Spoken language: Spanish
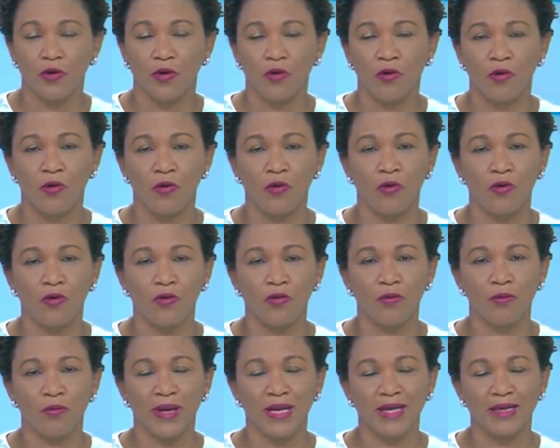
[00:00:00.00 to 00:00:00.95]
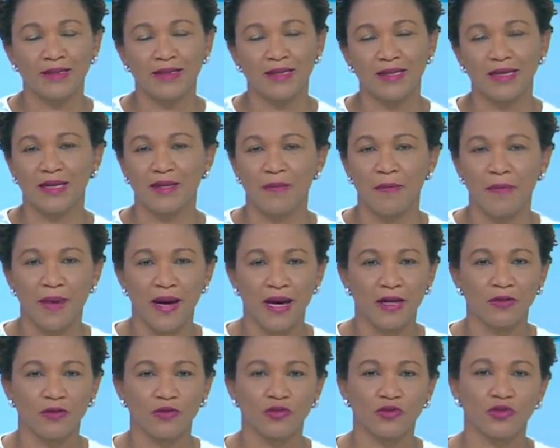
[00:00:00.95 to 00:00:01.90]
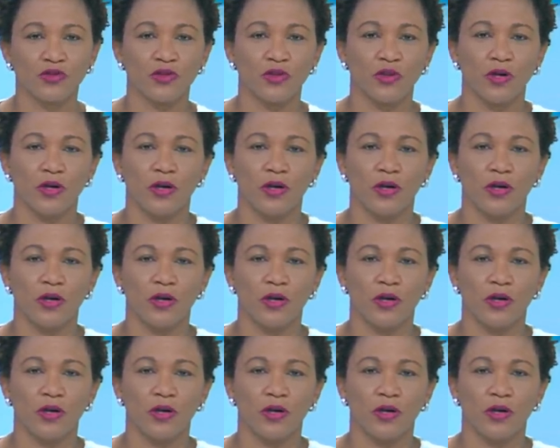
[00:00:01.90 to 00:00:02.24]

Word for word: con velas en las manos